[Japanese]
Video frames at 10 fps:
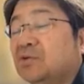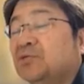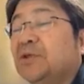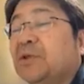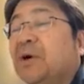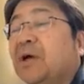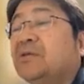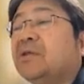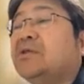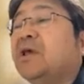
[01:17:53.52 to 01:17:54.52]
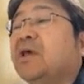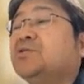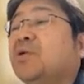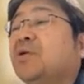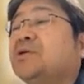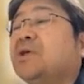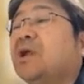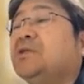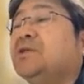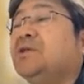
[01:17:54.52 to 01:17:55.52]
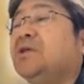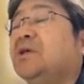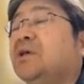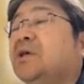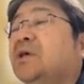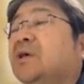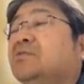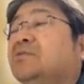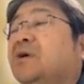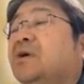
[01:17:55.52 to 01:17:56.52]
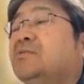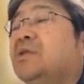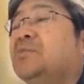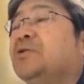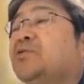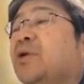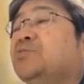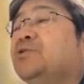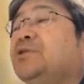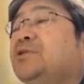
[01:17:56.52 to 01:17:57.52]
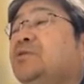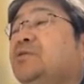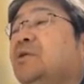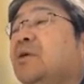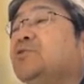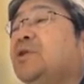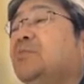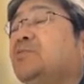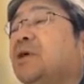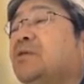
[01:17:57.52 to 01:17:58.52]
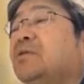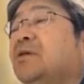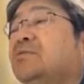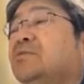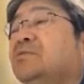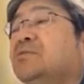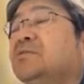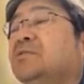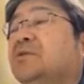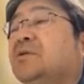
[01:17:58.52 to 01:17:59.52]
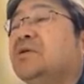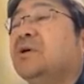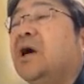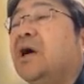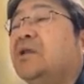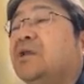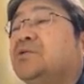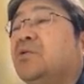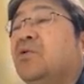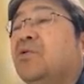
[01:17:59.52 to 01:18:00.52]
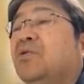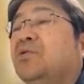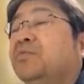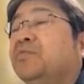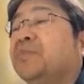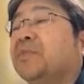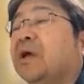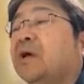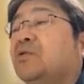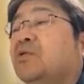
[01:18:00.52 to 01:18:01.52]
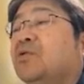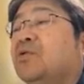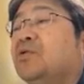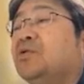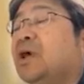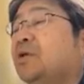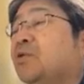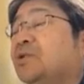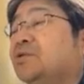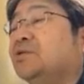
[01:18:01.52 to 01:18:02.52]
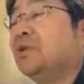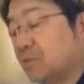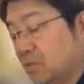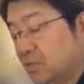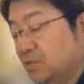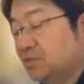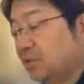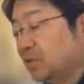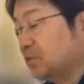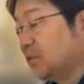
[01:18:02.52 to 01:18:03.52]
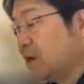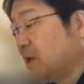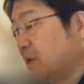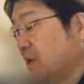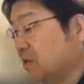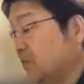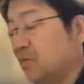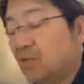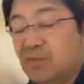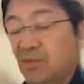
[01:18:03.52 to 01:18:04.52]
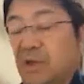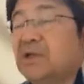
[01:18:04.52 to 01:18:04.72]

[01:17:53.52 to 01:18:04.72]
ループで回ってて、それはさらに上で見ると M1、M2、M3 っていう配列と対応がついてると。いうようなことがこう